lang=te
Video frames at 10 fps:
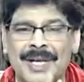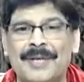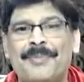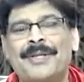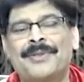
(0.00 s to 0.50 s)

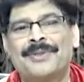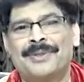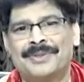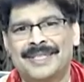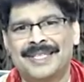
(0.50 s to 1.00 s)
ఇలాంటి పేర్లతో
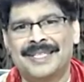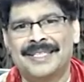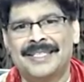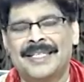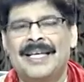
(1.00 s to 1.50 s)
దొరుకుతుంది
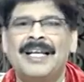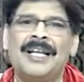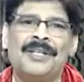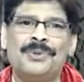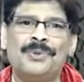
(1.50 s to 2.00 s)

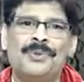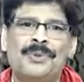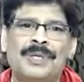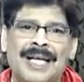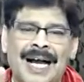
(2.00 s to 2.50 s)
లేదు
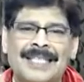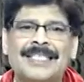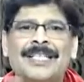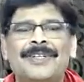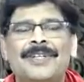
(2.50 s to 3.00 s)

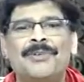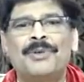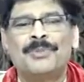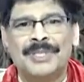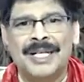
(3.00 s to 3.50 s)
కాచినటువంటి
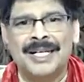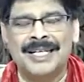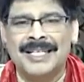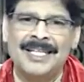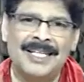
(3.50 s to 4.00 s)

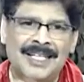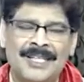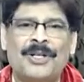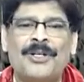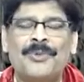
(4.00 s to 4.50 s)
గోమూత్రాన్ని ఇది ఇది
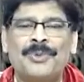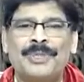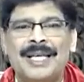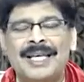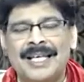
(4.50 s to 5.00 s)

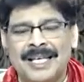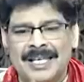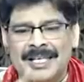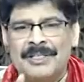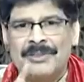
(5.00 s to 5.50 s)
దొరకకపోతే
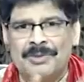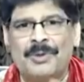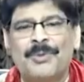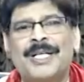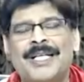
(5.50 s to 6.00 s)

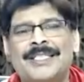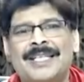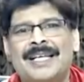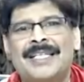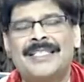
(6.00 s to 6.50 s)
గోమూత్రాన్ని
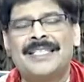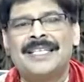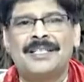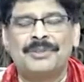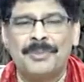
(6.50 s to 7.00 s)
సేకరించి
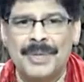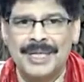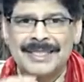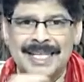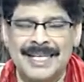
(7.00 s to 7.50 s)

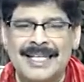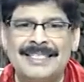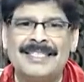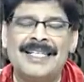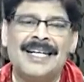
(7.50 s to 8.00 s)
శుభ్రంగా
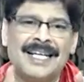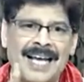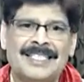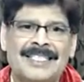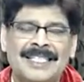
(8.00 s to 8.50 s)
స్టెరిలైజ్ చేసి అంటే
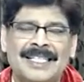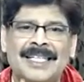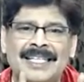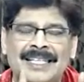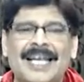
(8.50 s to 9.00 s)
కాచి
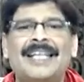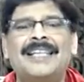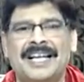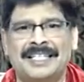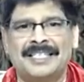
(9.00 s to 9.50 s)
దాన్ని
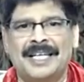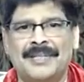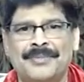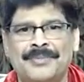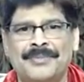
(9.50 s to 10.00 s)

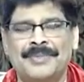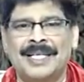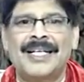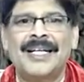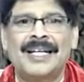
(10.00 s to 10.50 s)
తాగించాలి
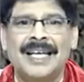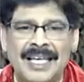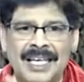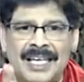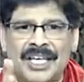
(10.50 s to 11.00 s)
ఎందుకంటే
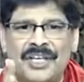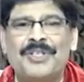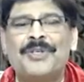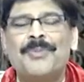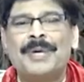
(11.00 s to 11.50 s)
ఈ
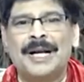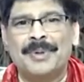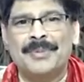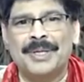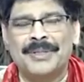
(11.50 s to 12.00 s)
విషం ప్రాణ
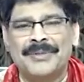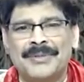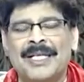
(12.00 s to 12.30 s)
ప్రమాదం